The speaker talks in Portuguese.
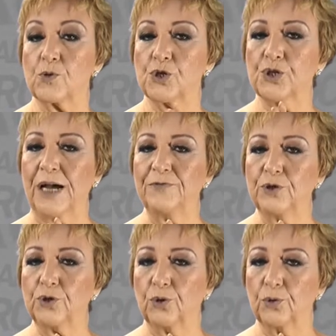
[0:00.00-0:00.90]
chave
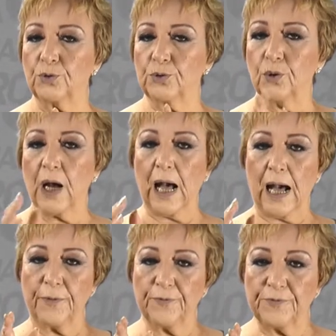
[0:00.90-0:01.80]
de ouro,
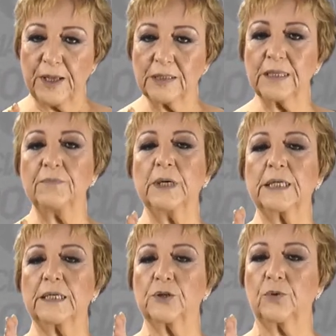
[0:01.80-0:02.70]
a Fé
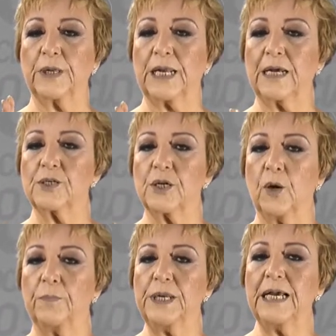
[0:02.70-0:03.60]
Semana de homenagem ao
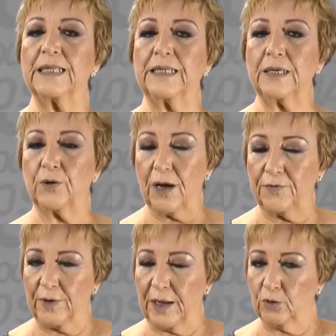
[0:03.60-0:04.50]
Brigadeiro
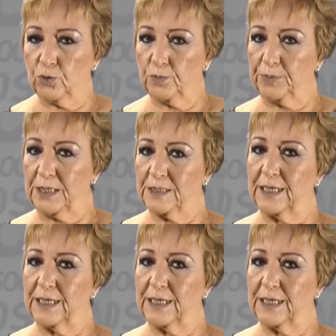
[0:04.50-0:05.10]
Rafael Tobias de